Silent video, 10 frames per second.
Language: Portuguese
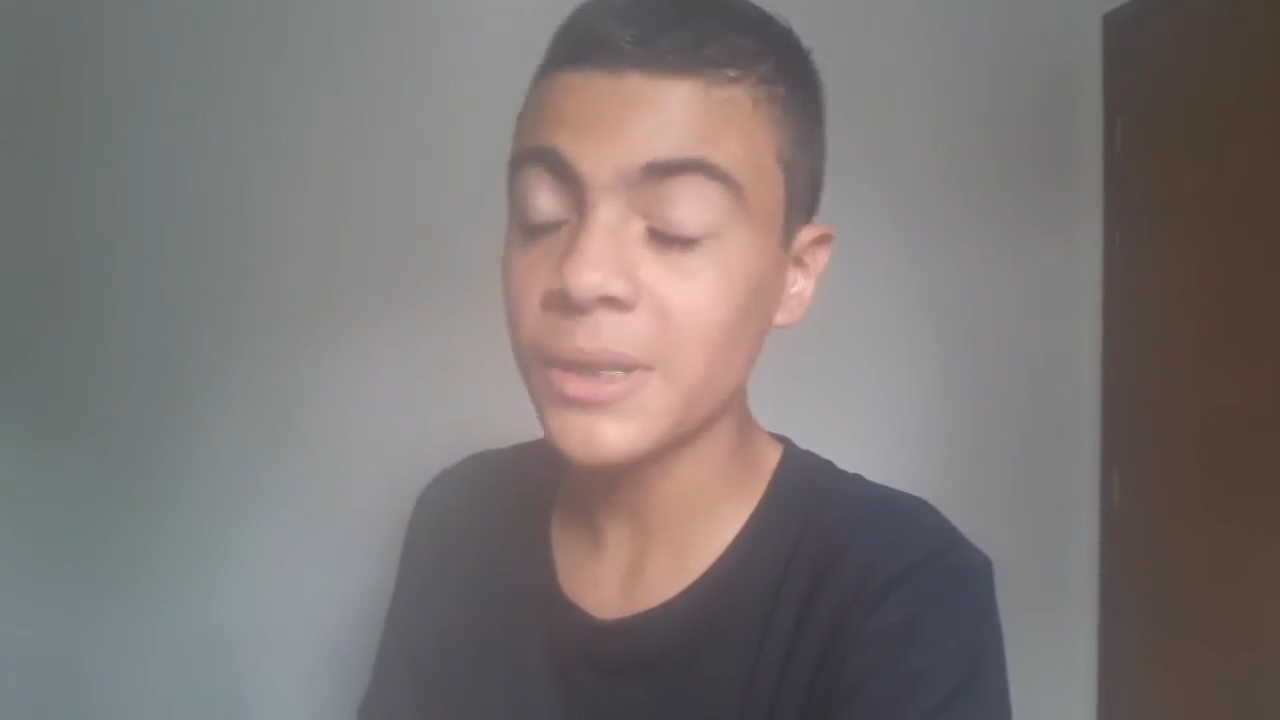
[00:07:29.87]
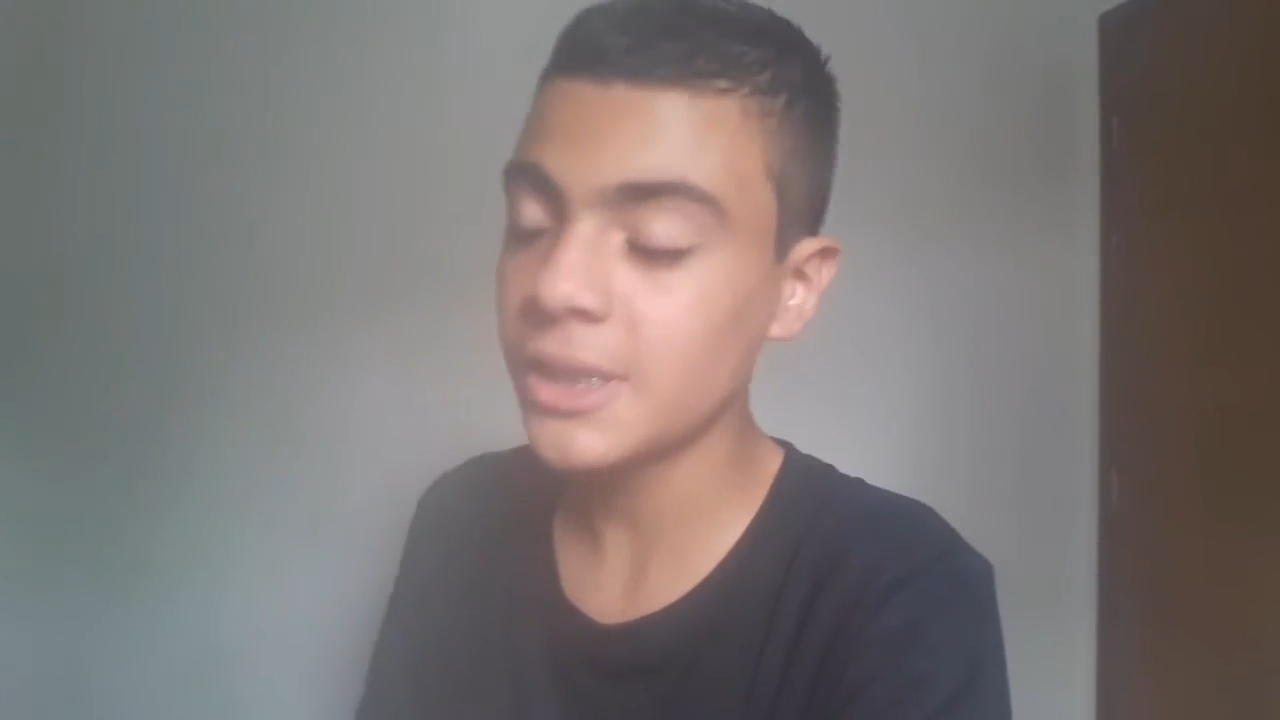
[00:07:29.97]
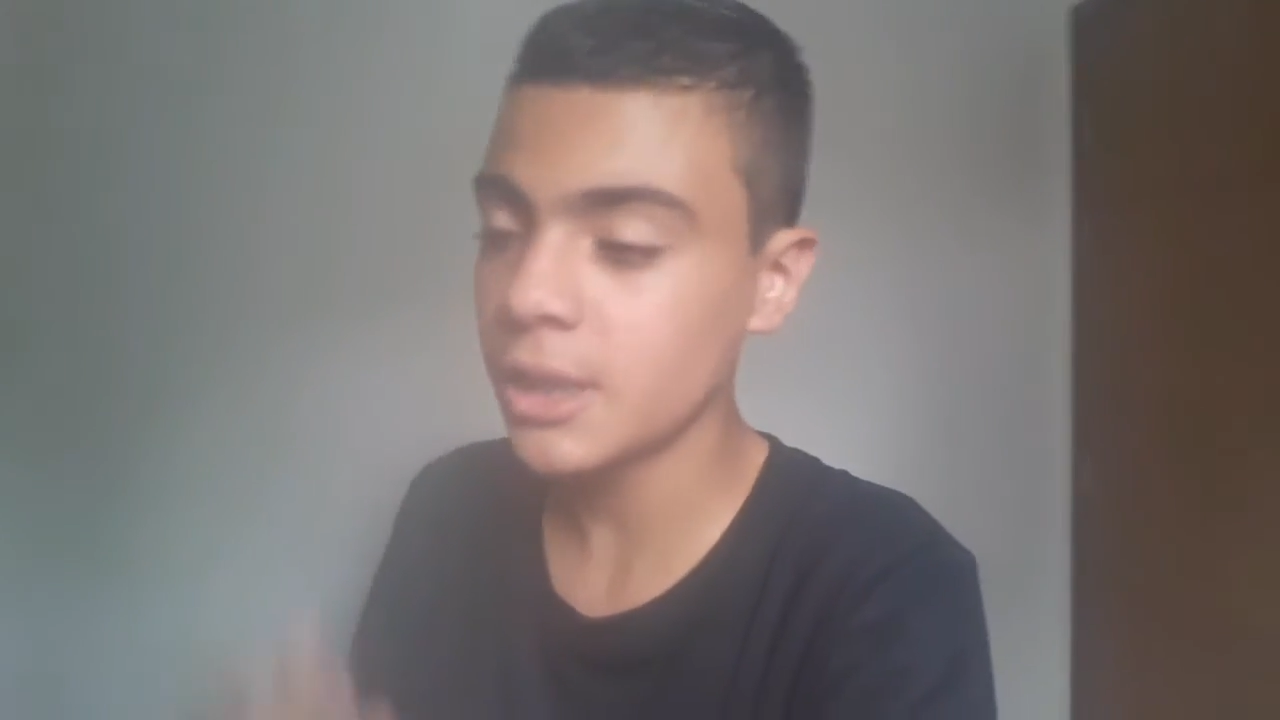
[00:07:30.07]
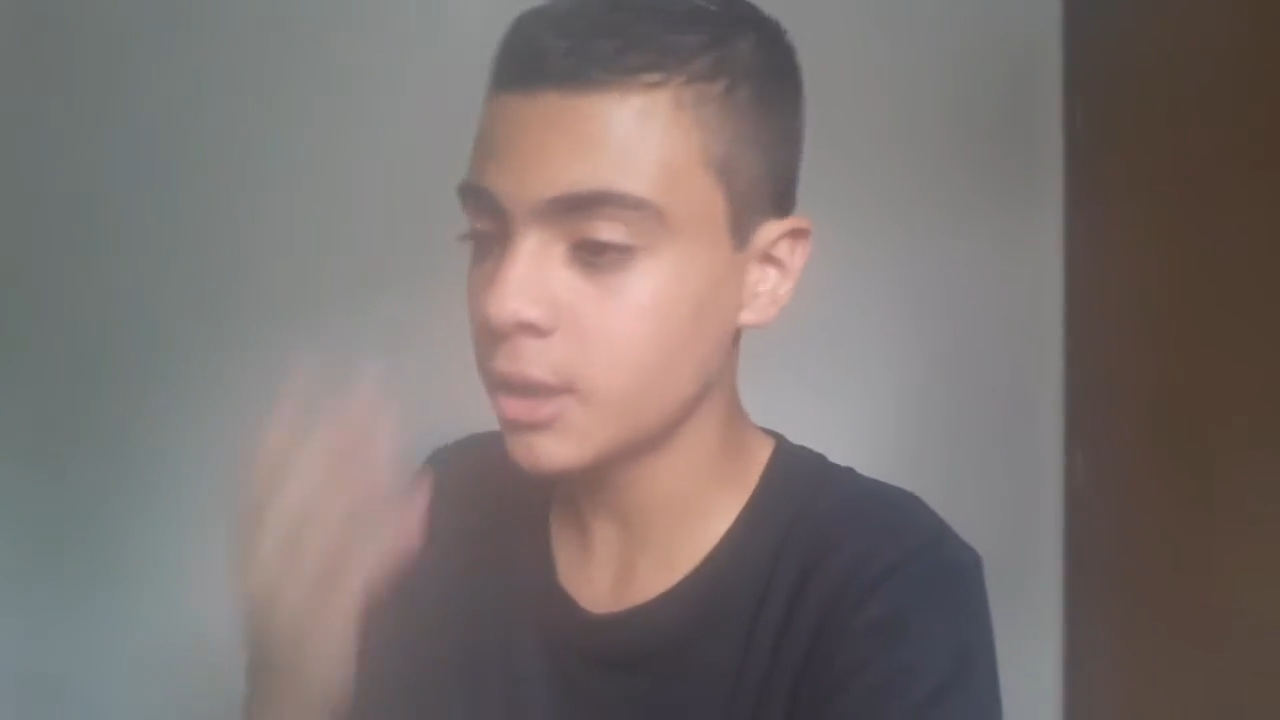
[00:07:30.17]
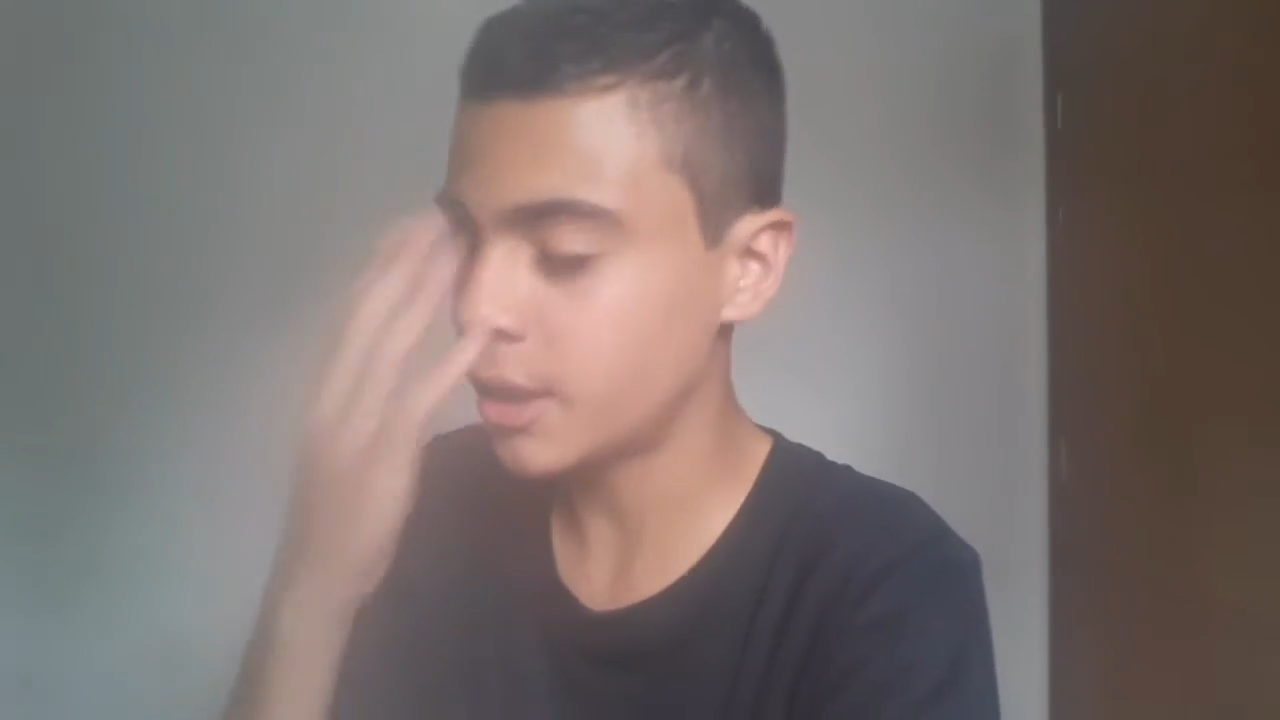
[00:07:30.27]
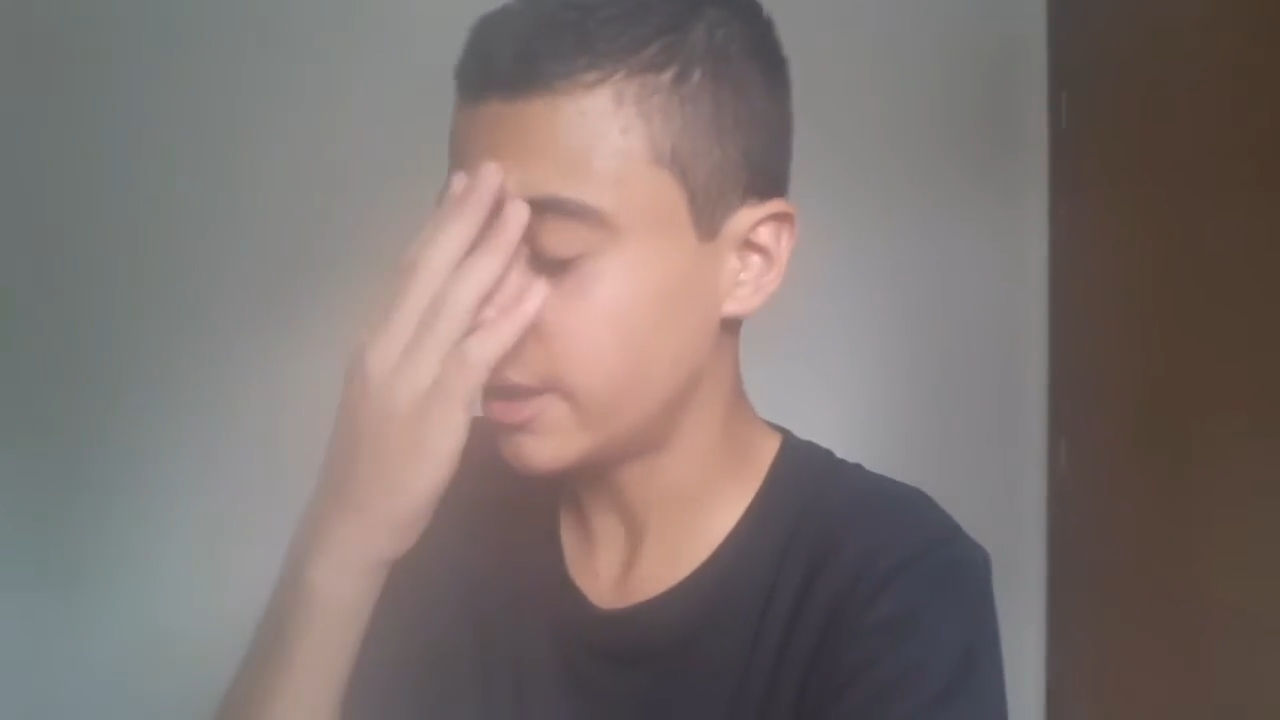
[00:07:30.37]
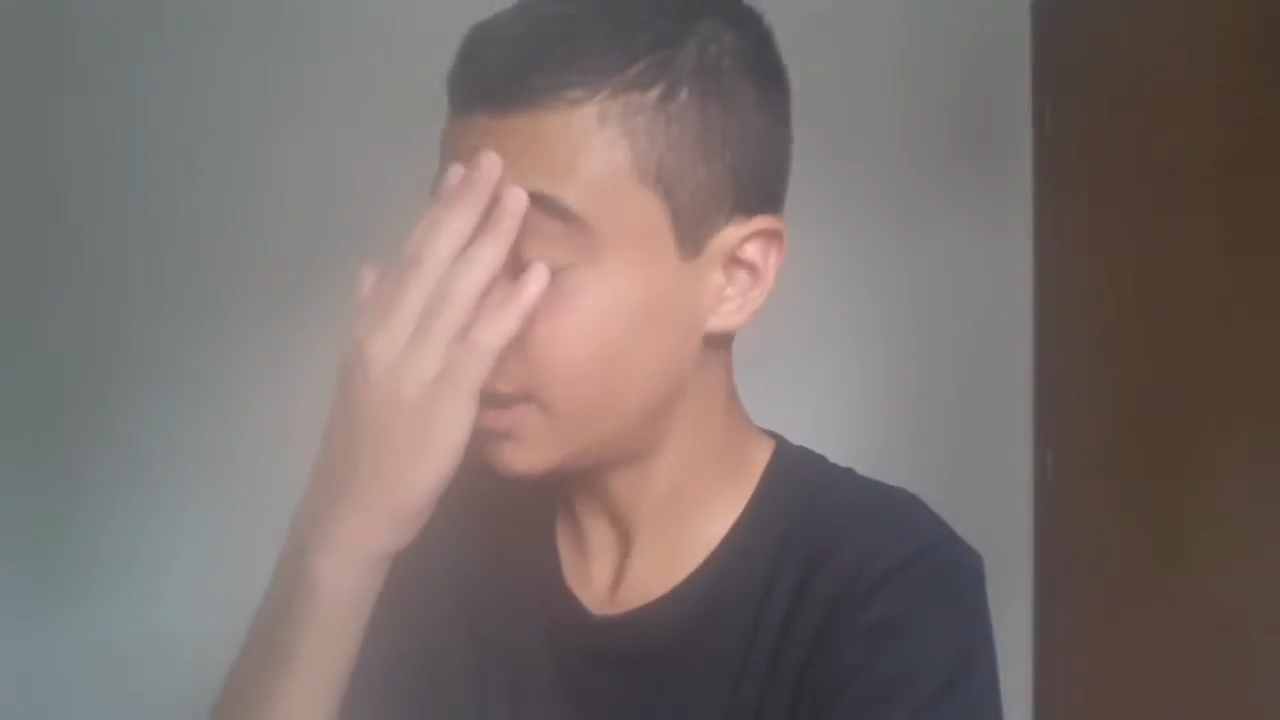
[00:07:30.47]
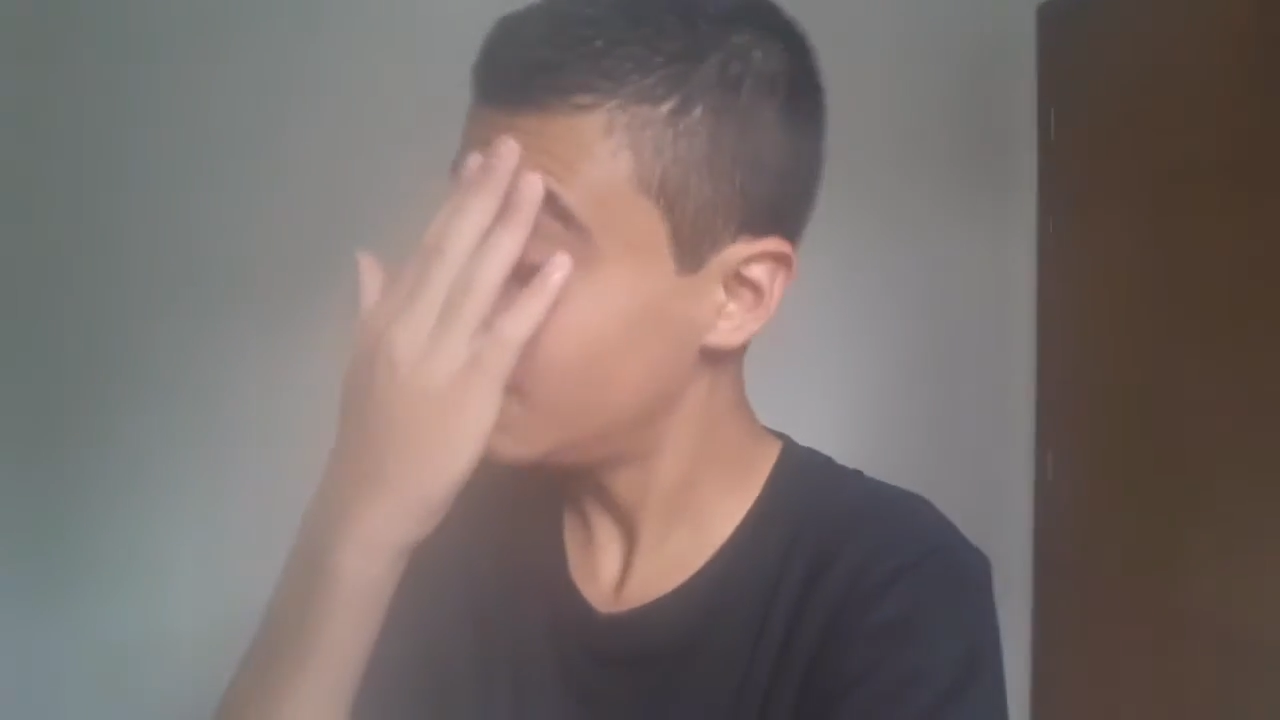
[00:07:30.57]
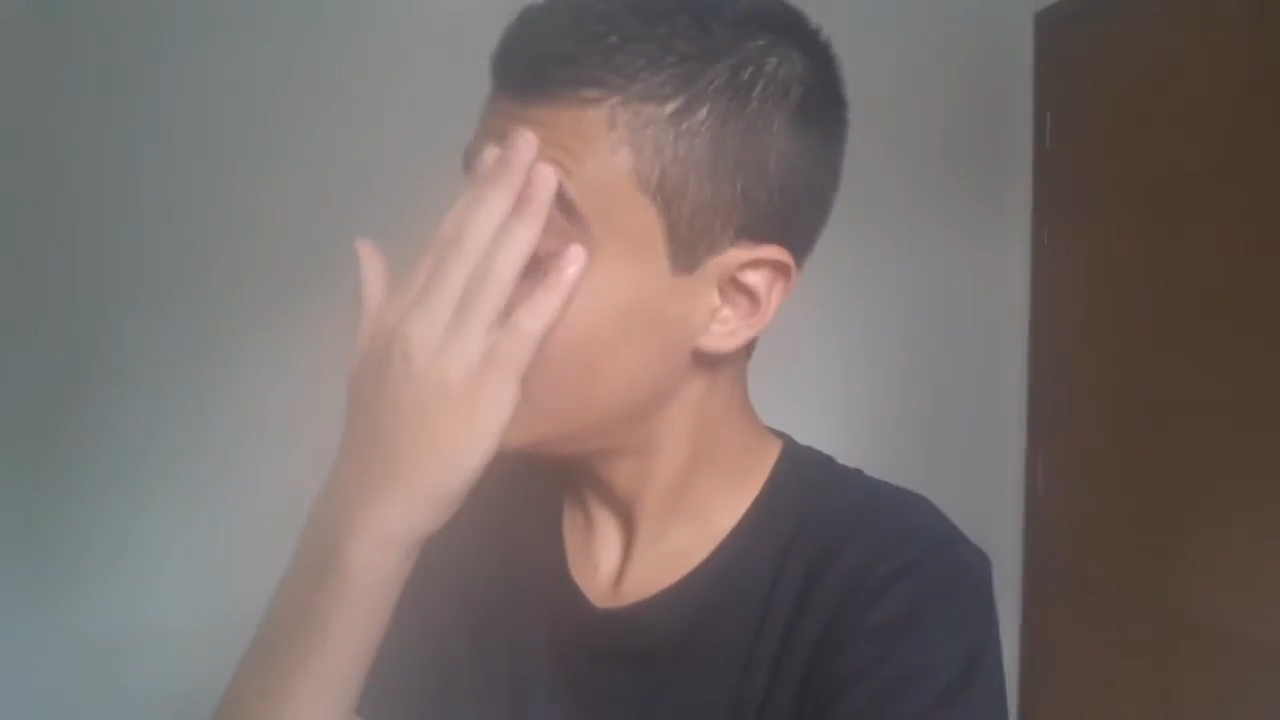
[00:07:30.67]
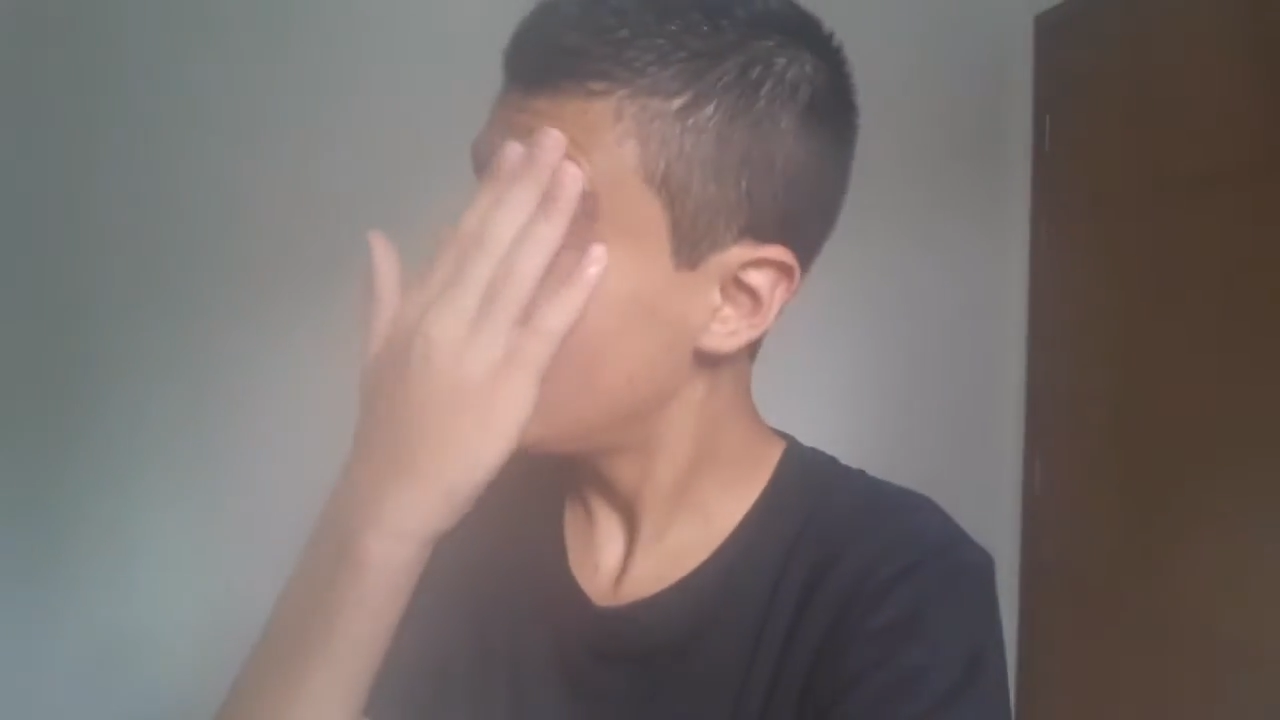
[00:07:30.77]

assim, galera,